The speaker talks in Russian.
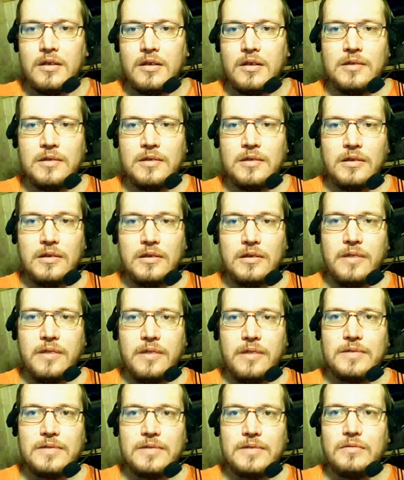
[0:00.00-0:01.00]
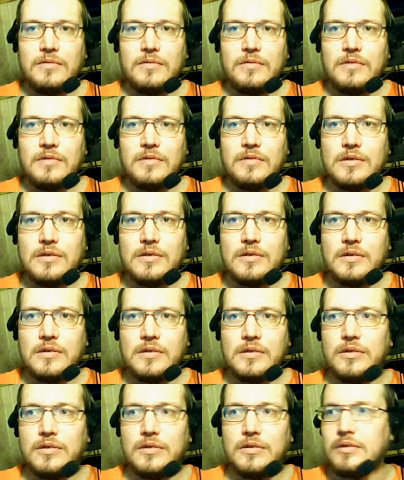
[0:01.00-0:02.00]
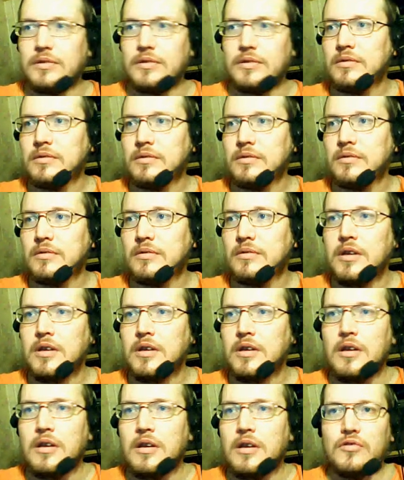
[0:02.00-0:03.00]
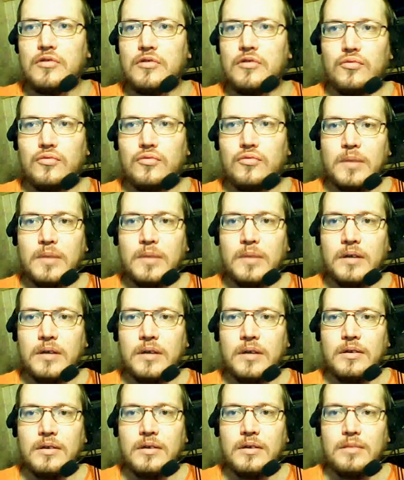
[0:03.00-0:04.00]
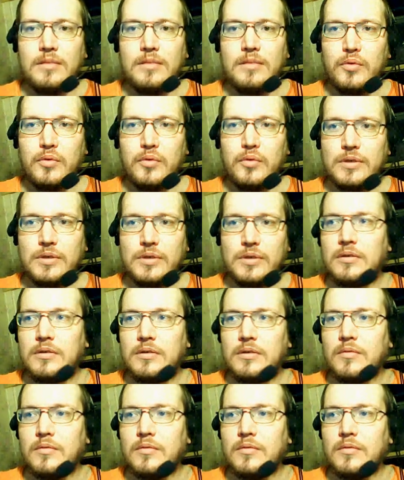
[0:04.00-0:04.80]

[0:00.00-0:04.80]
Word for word: знак равенства у нас содержит сумма и плюс.